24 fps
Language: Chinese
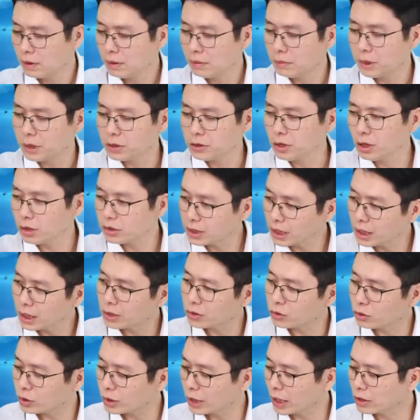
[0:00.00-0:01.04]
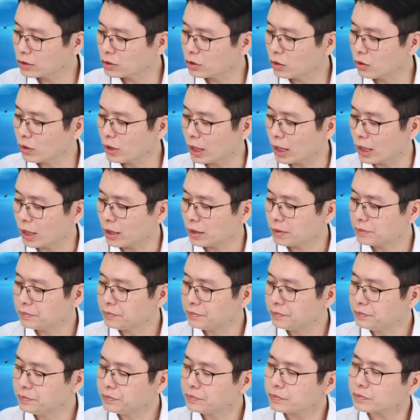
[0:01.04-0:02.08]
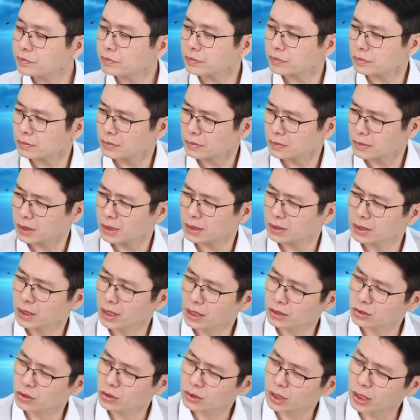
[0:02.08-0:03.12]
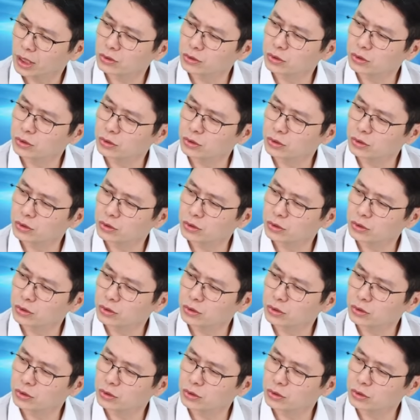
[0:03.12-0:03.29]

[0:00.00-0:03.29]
反正好像很多当冲啦，然后冲上